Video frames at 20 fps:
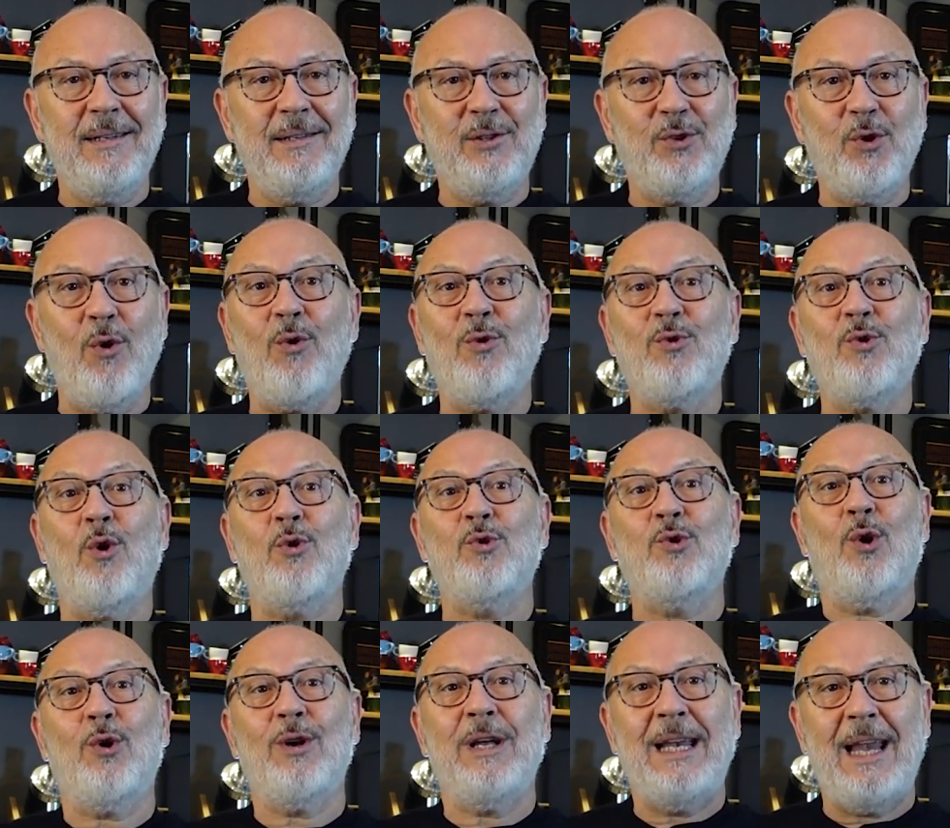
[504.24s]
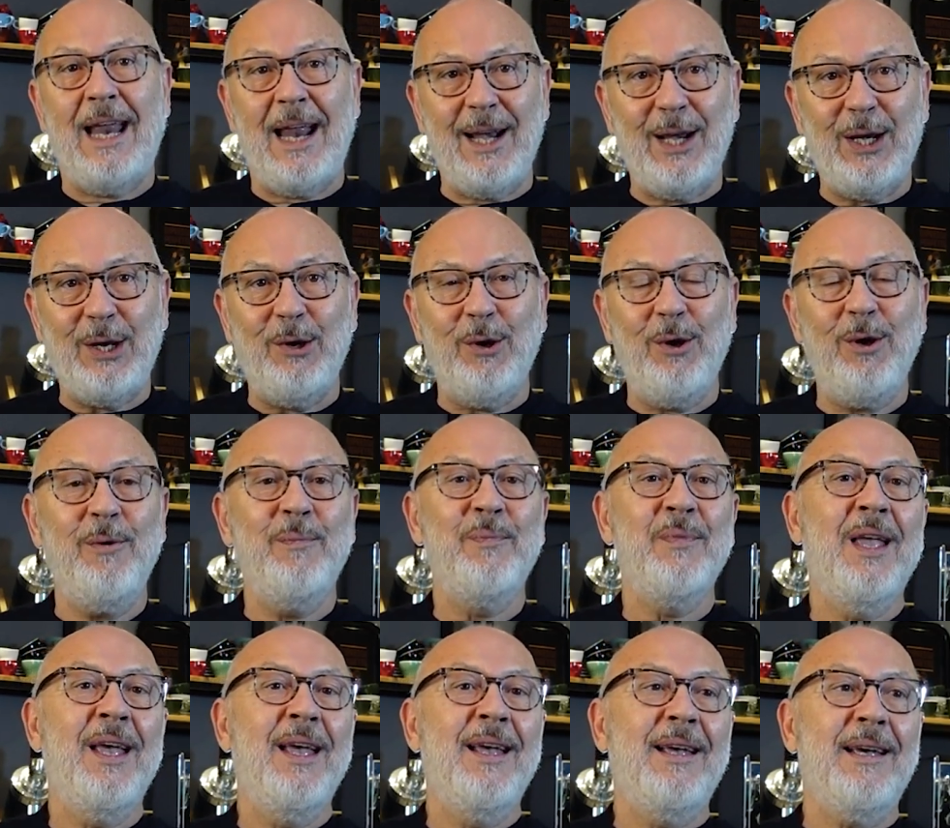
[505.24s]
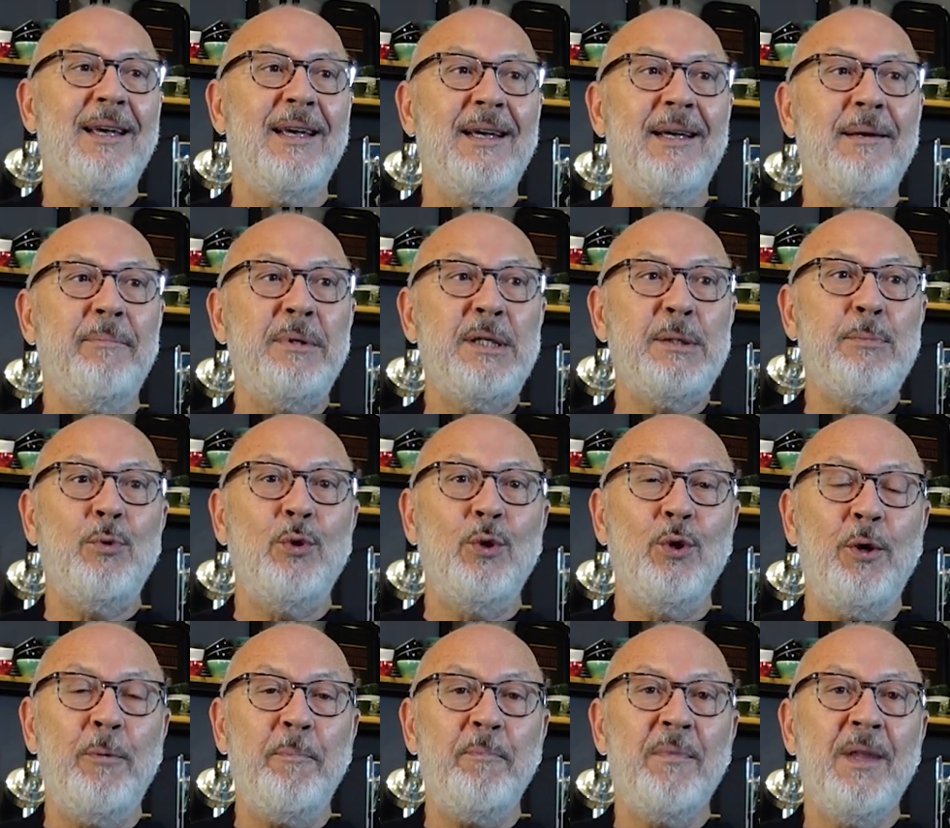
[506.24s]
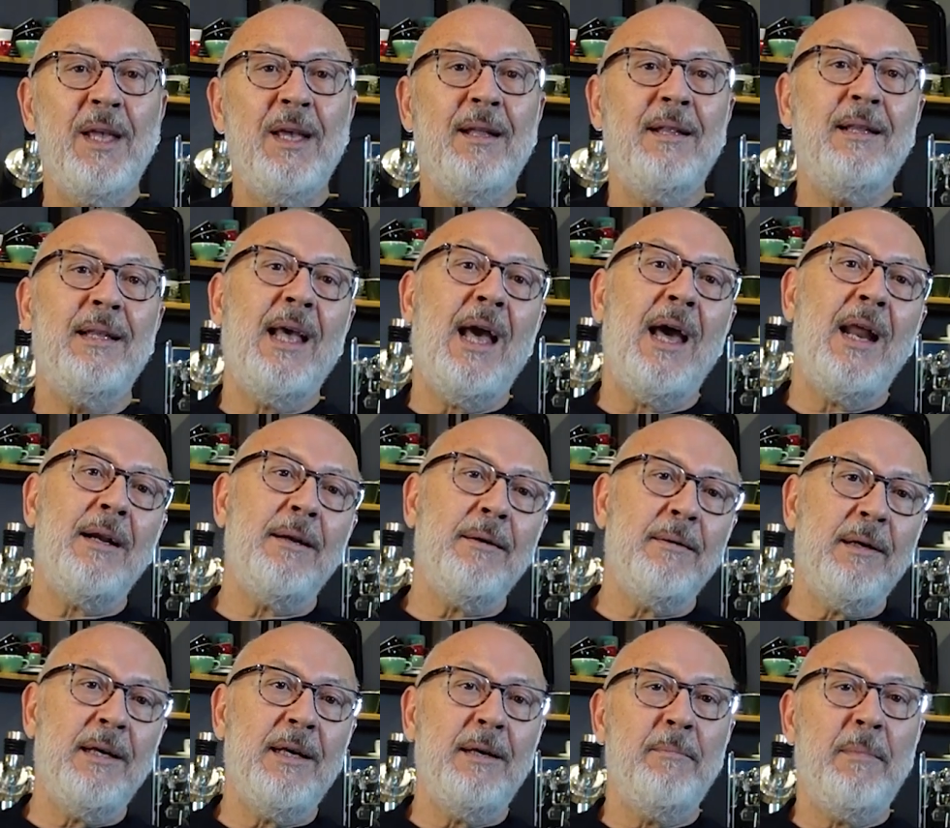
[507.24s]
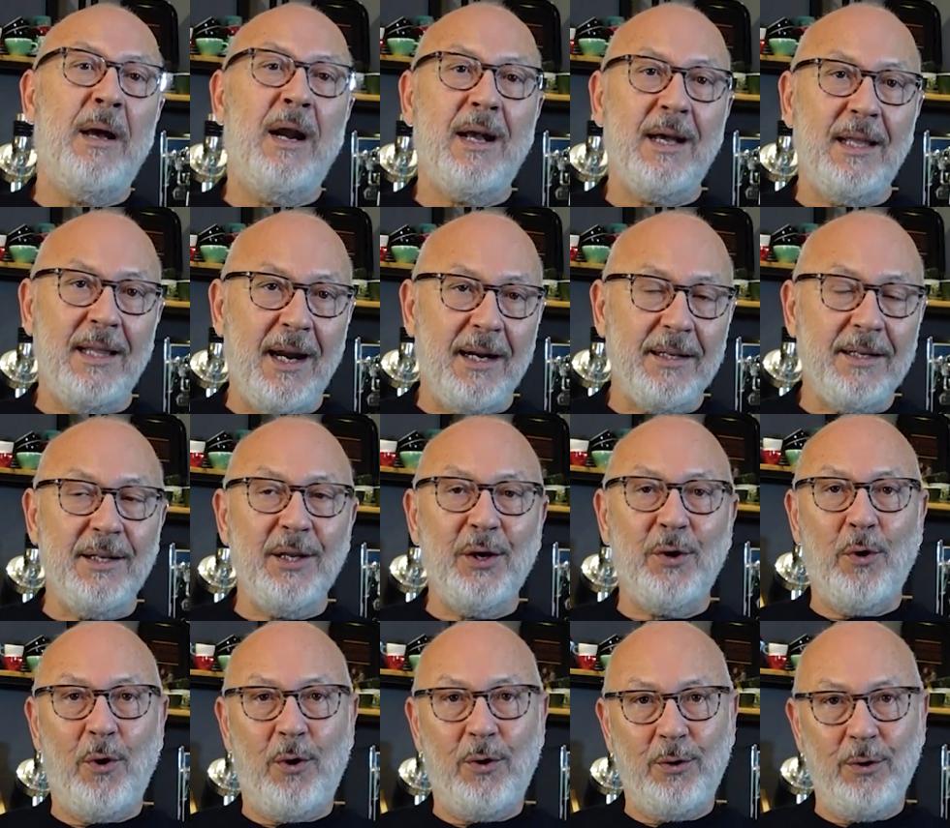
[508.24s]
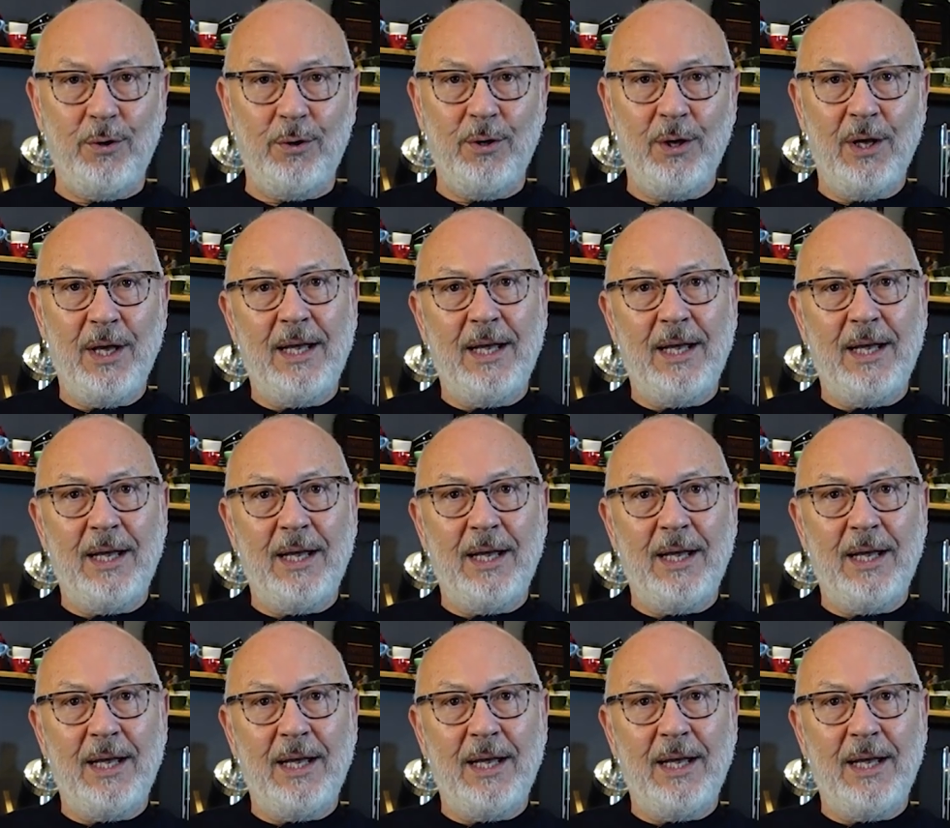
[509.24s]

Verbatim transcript: çok çok çok ilerliyor. E, biz bunu diğer e, markalarda da gördük.